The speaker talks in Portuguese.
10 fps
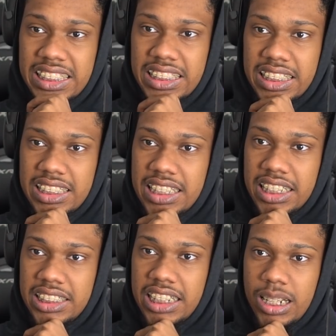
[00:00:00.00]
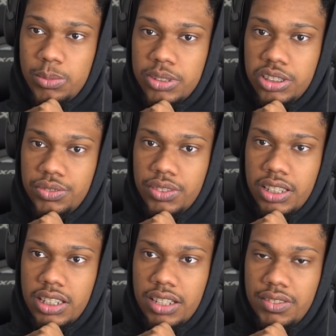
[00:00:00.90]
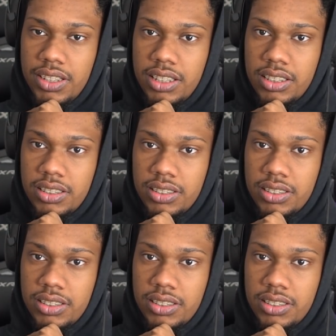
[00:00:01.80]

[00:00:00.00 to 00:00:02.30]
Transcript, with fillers: Esse que a gente acabou de ver, né, velho?